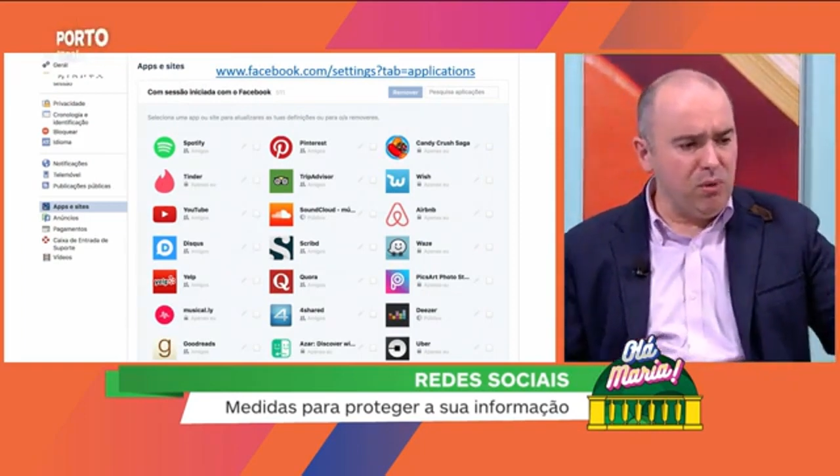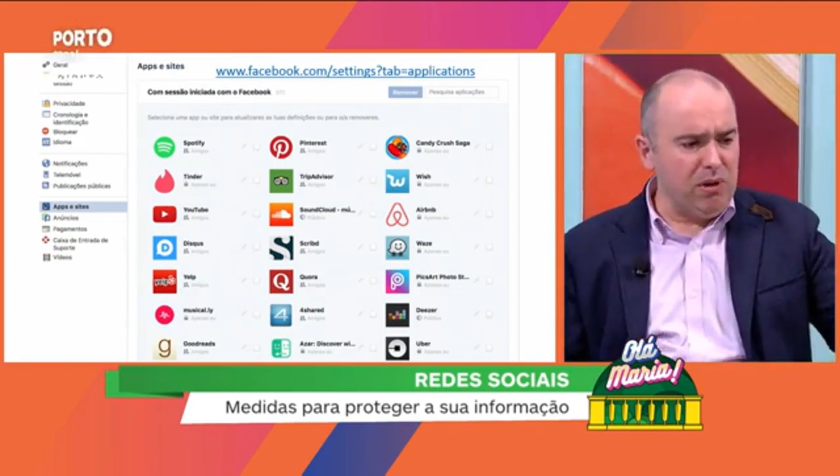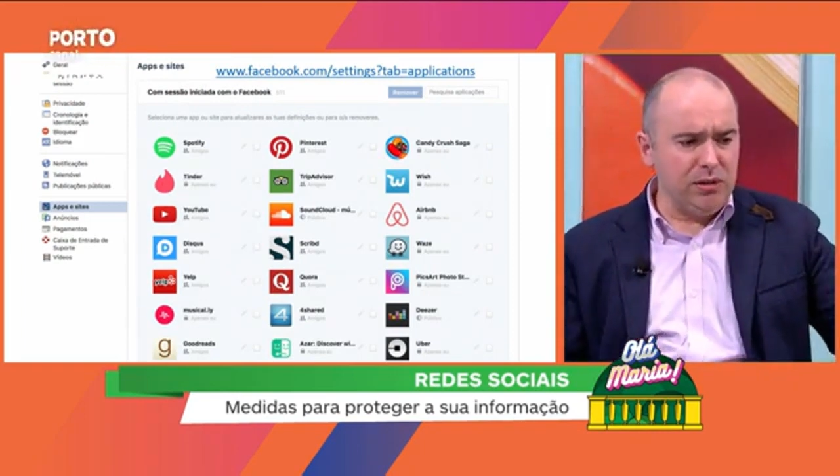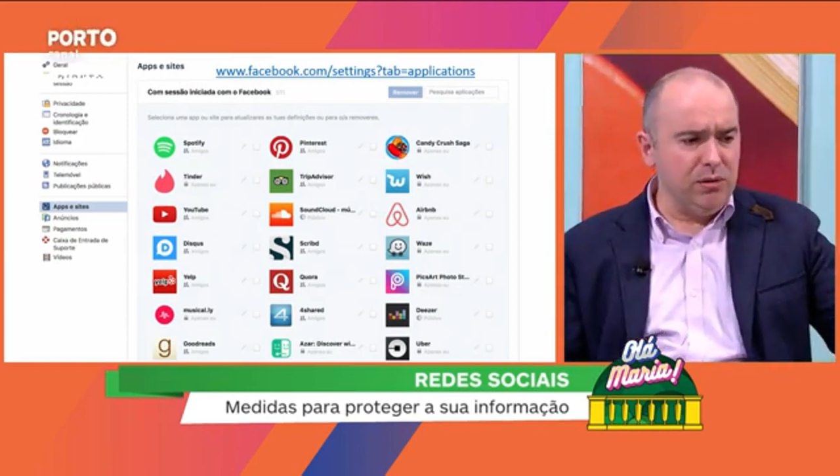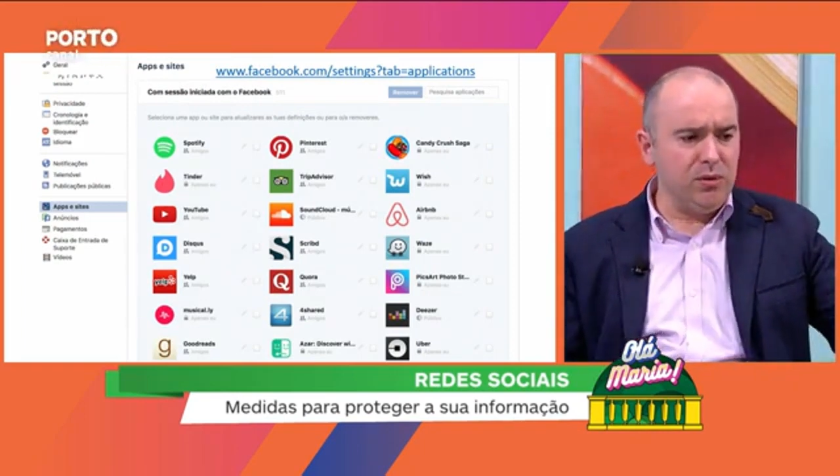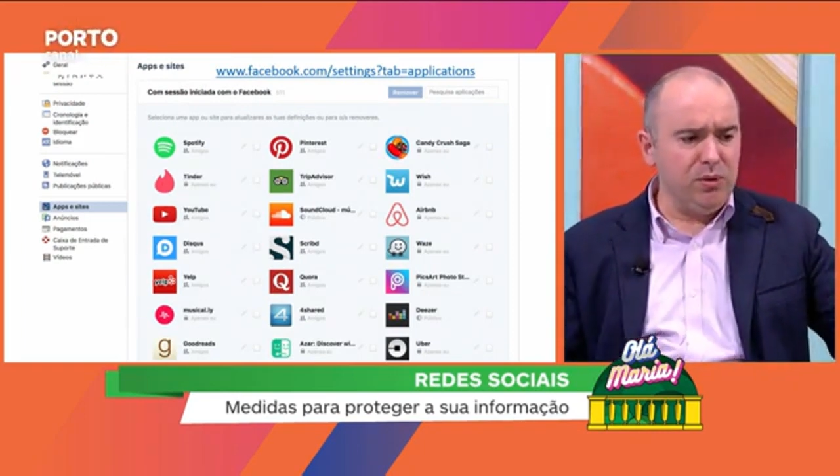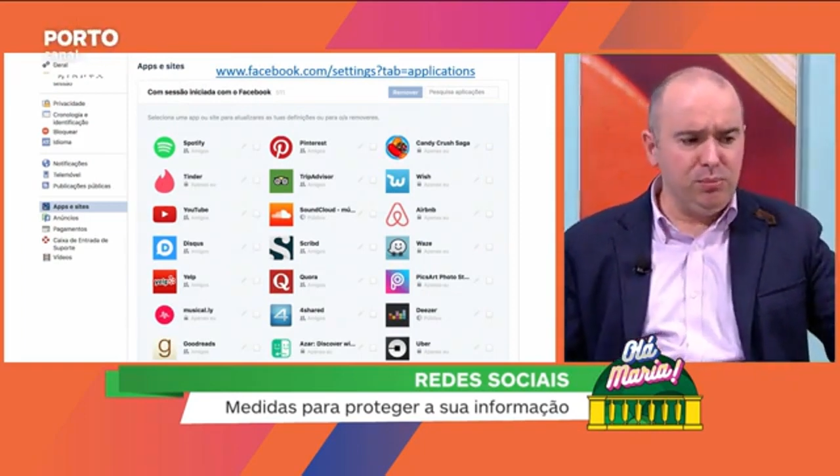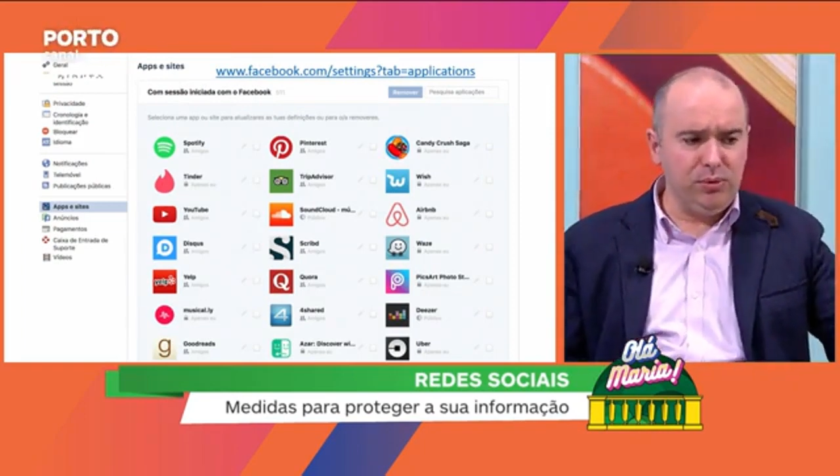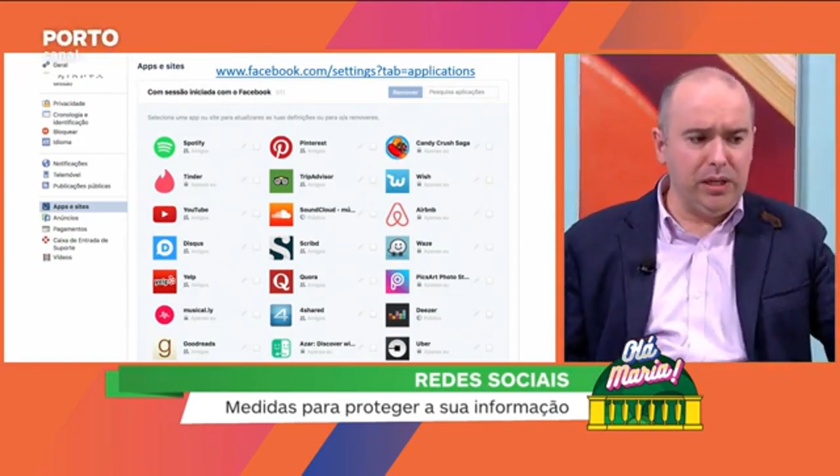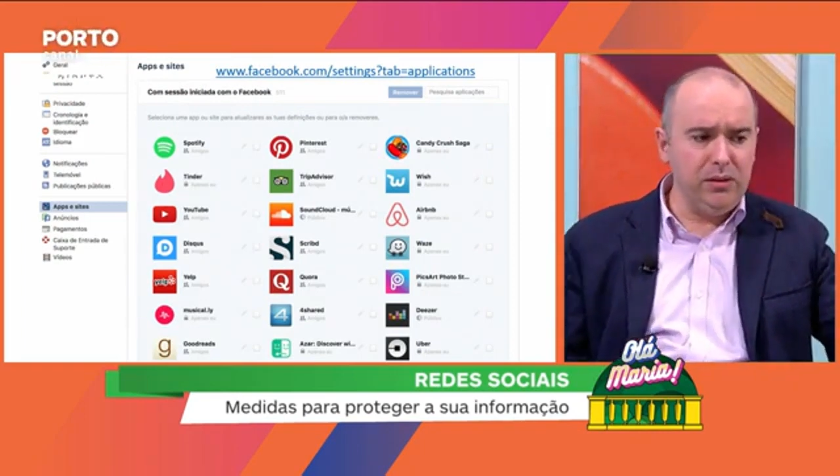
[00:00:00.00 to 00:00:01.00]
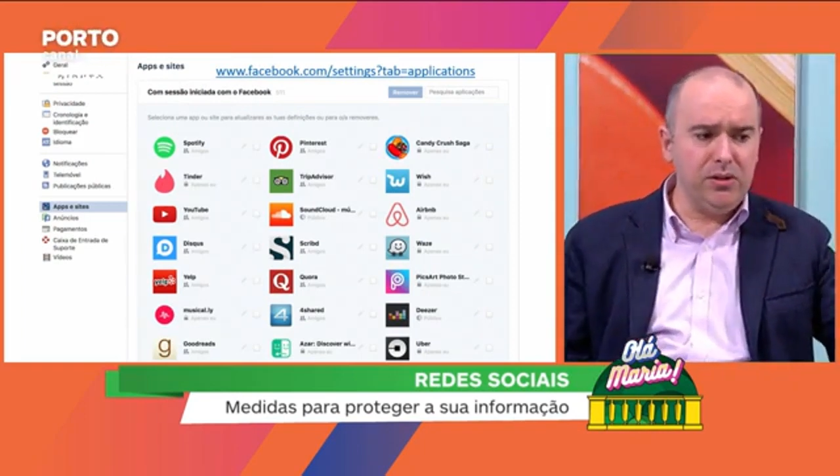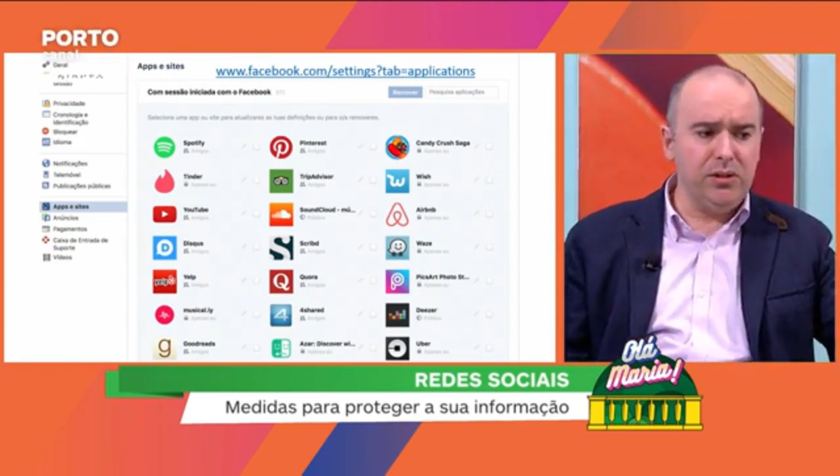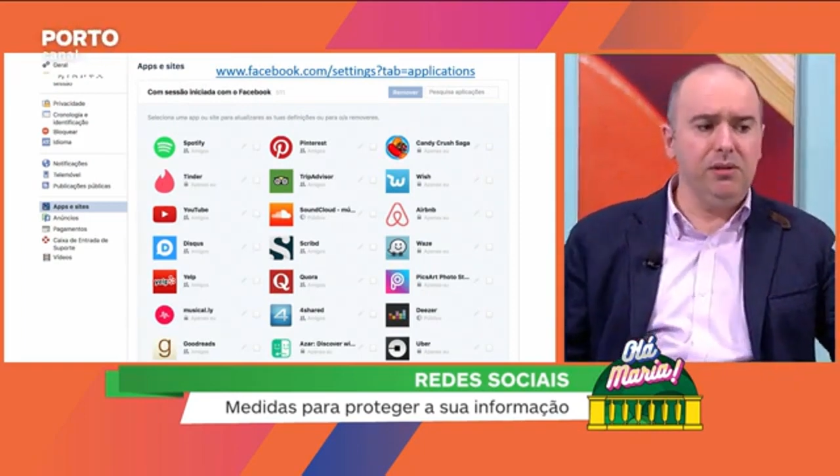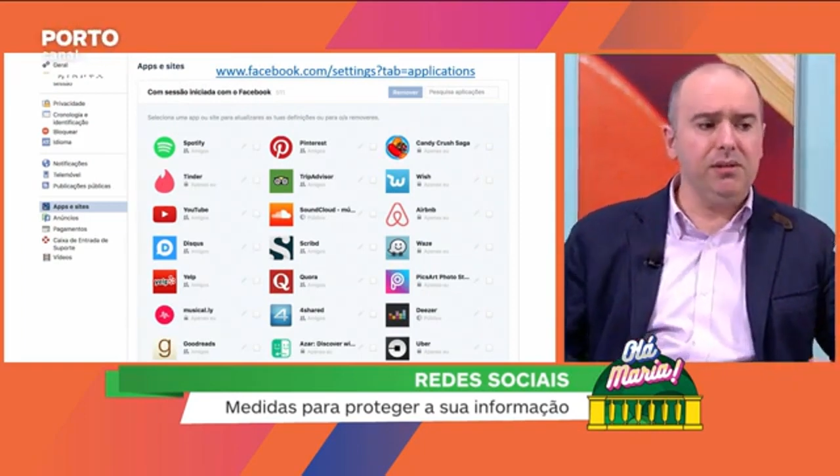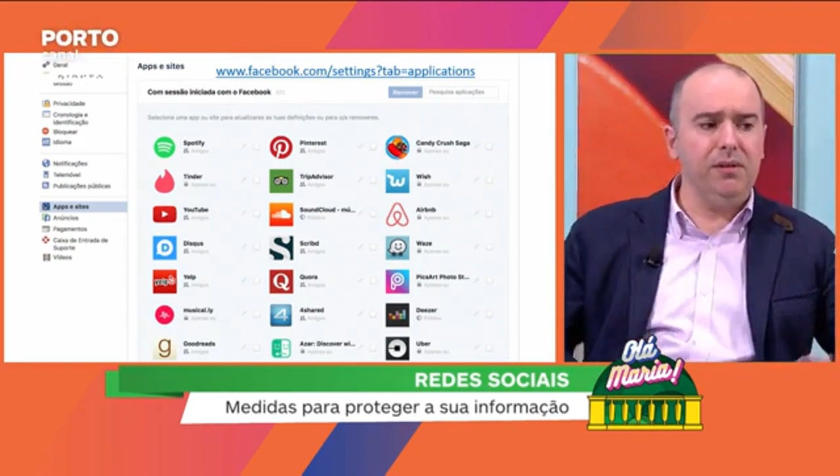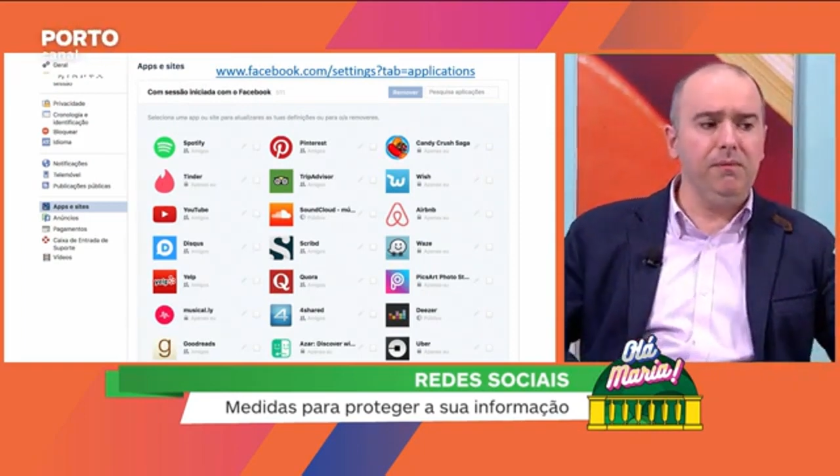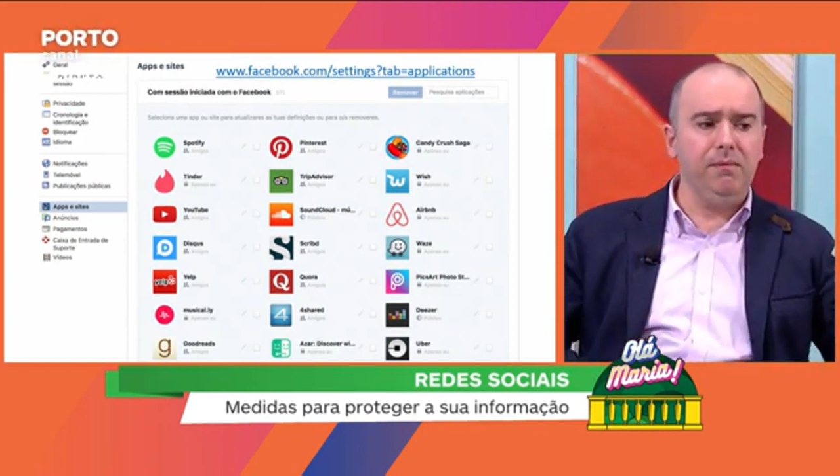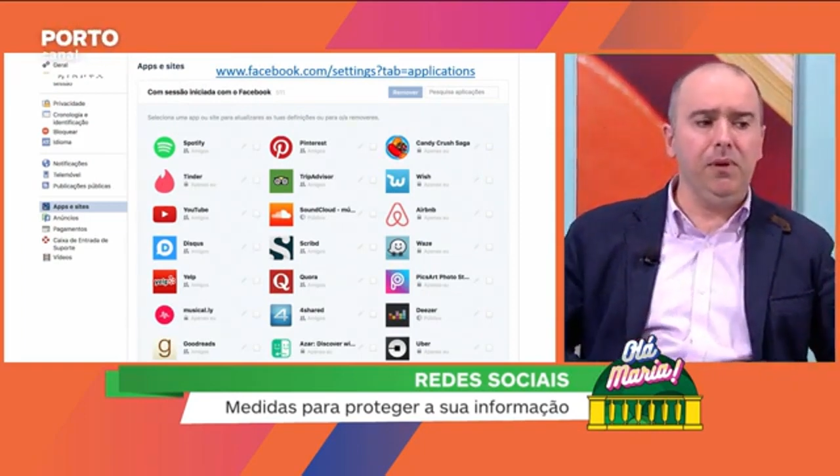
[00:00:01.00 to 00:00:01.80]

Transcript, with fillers: que eu acho que não são importantes e assim